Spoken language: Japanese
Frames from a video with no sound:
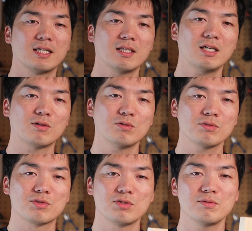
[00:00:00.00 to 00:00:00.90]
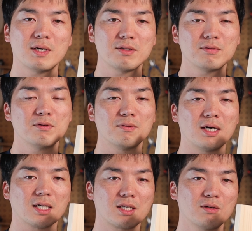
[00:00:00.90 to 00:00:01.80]
ただこの 2x4
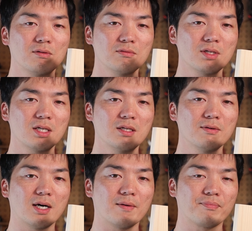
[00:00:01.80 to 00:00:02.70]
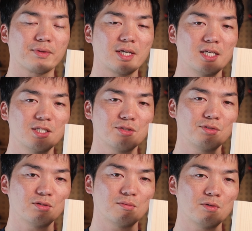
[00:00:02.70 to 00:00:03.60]
は基本的には建築
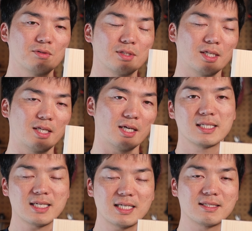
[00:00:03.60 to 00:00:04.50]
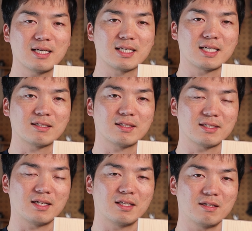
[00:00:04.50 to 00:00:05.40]
用の木材でサイズが規格化
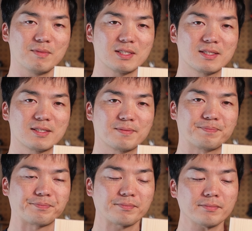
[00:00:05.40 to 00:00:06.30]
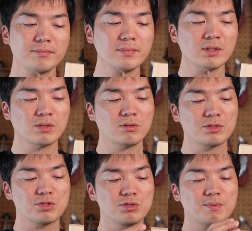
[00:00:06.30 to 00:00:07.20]
されていますこ
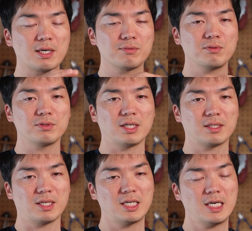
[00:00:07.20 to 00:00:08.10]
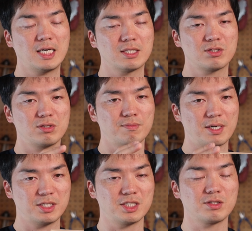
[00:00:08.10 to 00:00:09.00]
れ 2x4 だったり
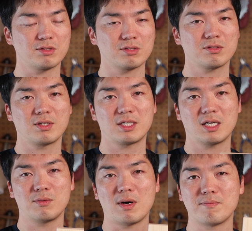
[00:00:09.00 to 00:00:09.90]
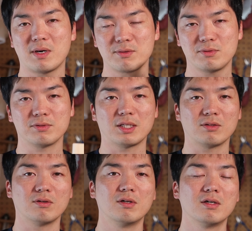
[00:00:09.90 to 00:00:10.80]
2x6 それから 1x4 な
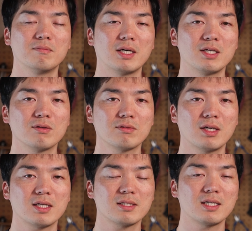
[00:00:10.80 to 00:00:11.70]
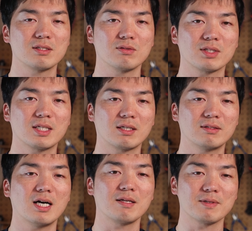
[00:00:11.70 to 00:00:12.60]
ど、まあ、いろんなサイズの規
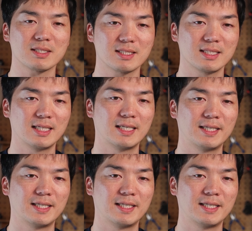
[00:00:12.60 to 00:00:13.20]
格があります